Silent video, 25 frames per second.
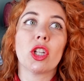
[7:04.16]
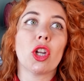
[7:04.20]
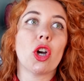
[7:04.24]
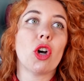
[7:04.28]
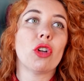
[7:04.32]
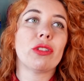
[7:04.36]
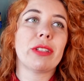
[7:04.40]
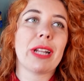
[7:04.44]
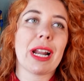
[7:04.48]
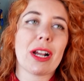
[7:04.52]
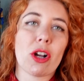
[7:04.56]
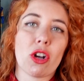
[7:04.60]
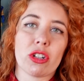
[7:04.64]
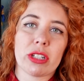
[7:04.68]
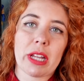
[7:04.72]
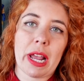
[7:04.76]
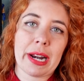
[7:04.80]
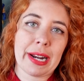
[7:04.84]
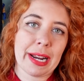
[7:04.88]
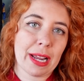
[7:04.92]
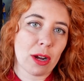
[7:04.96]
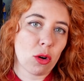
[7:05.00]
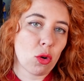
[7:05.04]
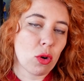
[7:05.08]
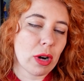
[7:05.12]
Otra cosa
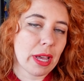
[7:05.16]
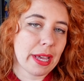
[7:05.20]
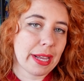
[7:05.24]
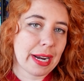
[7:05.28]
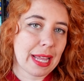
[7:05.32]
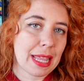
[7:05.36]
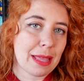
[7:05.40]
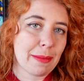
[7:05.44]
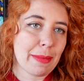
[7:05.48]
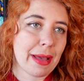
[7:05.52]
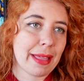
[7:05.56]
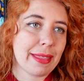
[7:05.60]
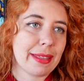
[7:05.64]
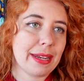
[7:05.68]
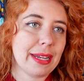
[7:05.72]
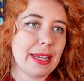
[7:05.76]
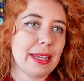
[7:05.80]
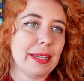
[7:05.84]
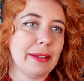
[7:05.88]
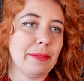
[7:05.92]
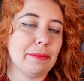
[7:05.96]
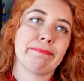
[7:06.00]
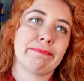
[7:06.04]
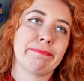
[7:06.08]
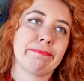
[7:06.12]
regulera de
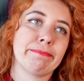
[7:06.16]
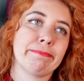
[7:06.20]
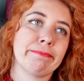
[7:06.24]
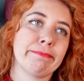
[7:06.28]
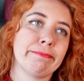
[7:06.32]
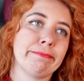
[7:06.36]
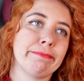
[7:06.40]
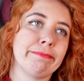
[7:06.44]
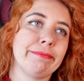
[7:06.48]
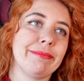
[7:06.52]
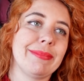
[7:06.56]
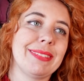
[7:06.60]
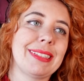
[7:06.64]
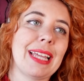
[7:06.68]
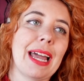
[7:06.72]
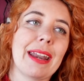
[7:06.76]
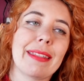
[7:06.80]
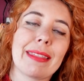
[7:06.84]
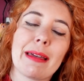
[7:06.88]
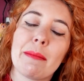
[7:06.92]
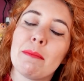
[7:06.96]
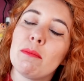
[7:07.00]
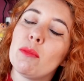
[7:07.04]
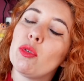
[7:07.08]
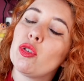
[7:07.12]
Madrid, mm,
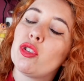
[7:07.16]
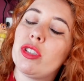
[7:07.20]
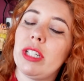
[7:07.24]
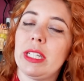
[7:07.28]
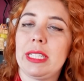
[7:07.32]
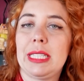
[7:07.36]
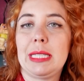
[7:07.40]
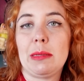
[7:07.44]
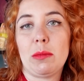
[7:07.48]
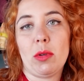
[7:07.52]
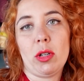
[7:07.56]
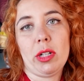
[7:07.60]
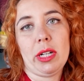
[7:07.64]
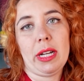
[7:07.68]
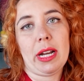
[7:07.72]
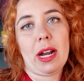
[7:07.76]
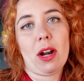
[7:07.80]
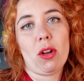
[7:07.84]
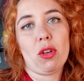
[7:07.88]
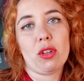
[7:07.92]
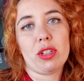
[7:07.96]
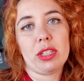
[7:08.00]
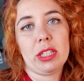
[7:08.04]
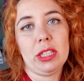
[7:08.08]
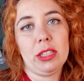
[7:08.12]
tardas muchísimo en ir
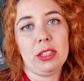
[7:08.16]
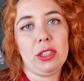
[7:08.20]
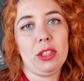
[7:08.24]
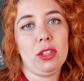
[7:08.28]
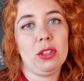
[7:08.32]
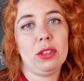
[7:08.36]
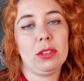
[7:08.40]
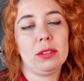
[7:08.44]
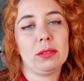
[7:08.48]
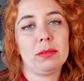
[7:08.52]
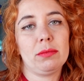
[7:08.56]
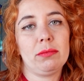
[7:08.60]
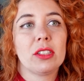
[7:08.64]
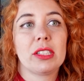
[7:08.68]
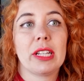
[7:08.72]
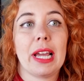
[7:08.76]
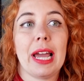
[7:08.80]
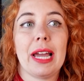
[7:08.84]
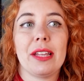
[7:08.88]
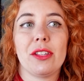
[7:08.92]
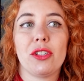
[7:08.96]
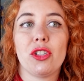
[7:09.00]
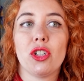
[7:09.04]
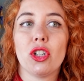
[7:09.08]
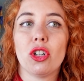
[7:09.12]
a los sitios. O
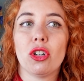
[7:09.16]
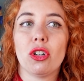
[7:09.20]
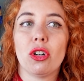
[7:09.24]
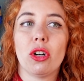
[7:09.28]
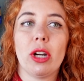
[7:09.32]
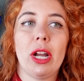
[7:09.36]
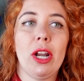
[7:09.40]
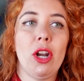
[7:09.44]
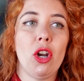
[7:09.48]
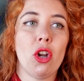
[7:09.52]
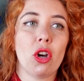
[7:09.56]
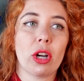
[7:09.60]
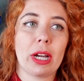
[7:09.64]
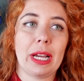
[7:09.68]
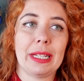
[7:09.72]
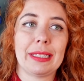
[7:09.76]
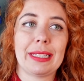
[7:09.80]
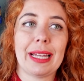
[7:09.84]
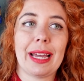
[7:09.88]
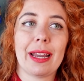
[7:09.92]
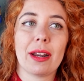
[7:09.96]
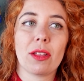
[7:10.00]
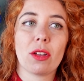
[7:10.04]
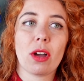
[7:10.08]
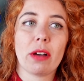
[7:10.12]
sea, yo en lo que
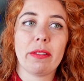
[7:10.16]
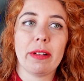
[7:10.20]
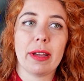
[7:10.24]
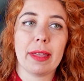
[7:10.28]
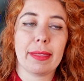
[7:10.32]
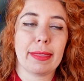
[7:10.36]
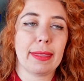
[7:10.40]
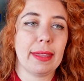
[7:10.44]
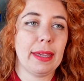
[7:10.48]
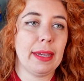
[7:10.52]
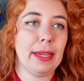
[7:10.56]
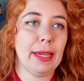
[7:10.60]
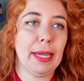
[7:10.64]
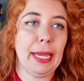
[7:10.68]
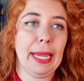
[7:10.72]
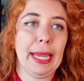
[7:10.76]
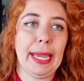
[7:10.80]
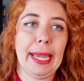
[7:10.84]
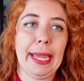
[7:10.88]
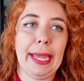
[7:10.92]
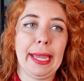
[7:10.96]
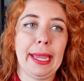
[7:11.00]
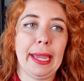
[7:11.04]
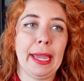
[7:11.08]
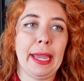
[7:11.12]
tardo a veces
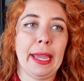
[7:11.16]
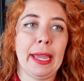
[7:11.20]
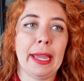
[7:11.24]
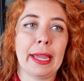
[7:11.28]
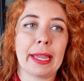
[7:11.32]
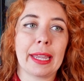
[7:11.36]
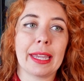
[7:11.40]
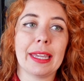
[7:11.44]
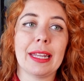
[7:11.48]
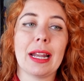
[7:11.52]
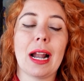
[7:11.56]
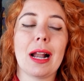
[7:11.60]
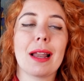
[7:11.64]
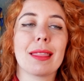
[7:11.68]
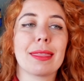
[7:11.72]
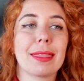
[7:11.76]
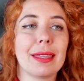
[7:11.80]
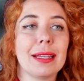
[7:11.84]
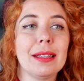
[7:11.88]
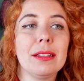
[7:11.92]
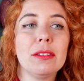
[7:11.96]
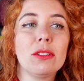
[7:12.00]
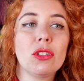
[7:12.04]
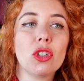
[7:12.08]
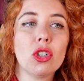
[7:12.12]
en ir al
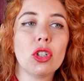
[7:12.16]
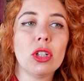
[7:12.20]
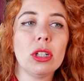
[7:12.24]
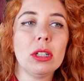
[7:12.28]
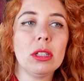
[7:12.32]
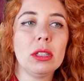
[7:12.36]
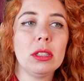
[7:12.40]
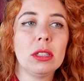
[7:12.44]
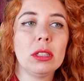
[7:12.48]
centro,